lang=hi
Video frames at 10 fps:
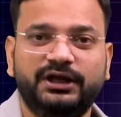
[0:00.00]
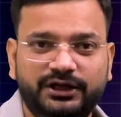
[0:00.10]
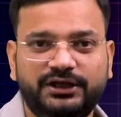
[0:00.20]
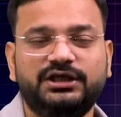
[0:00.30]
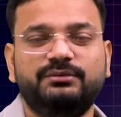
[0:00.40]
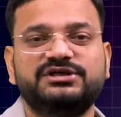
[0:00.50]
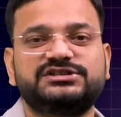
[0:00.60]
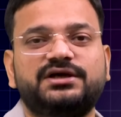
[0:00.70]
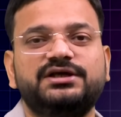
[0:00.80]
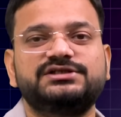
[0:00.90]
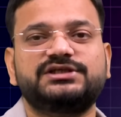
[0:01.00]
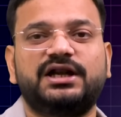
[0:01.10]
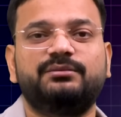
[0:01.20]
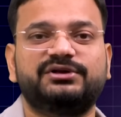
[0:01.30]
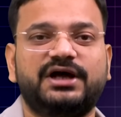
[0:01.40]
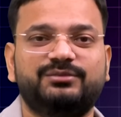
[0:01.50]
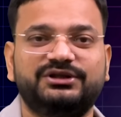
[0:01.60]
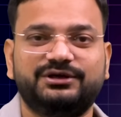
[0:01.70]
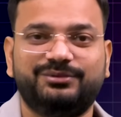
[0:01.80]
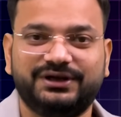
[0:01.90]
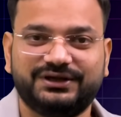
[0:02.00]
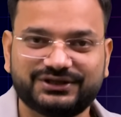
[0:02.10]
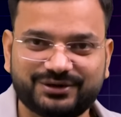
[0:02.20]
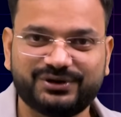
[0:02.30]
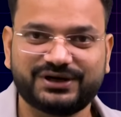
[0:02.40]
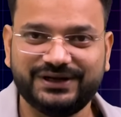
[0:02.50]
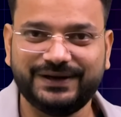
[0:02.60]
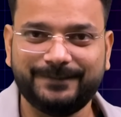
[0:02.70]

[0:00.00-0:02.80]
इन्हीं की बैसाखी के सहारे प्रधानमंत्री बनने की तरफ बढ़ रहे